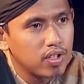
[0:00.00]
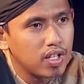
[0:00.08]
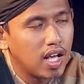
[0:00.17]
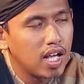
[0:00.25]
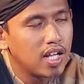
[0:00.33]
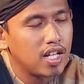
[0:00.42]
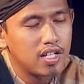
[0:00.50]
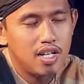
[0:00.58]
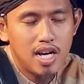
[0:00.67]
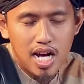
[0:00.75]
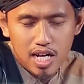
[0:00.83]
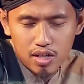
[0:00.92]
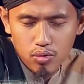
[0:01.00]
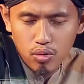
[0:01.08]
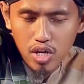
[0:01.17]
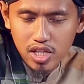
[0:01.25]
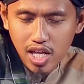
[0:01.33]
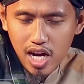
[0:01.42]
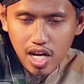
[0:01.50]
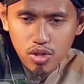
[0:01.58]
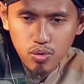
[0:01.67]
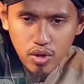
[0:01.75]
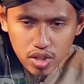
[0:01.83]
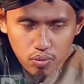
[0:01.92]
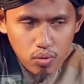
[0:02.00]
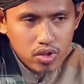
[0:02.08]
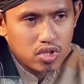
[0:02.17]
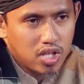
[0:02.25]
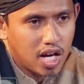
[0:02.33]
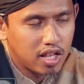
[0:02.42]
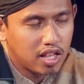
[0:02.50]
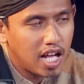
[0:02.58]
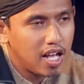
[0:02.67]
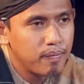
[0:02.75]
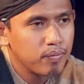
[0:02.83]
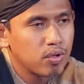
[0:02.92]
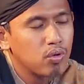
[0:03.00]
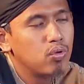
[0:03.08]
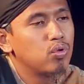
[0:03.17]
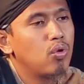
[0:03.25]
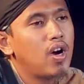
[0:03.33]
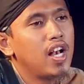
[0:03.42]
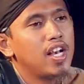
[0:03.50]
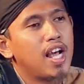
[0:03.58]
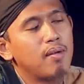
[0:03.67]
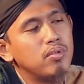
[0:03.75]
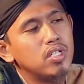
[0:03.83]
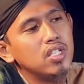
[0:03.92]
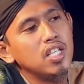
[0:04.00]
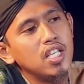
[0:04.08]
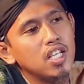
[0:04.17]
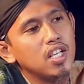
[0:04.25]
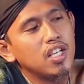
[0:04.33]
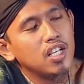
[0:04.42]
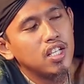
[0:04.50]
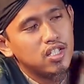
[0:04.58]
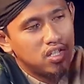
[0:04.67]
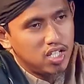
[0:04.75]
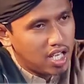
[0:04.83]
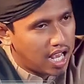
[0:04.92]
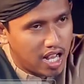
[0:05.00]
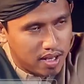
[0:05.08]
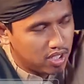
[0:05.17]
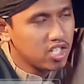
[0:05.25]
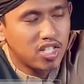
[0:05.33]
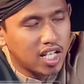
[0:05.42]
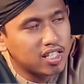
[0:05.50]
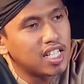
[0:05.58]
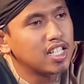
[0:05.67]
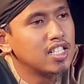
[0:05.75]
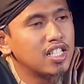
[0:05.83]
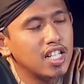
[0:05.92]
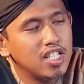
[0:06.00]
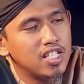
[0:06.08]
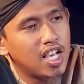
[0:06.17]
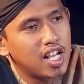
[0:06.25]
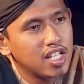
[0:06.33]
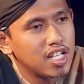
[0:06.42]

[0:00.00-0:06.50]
ya dan akan kuletakkan juga sebuah senjata untuk kalian habisi si si setan tadi si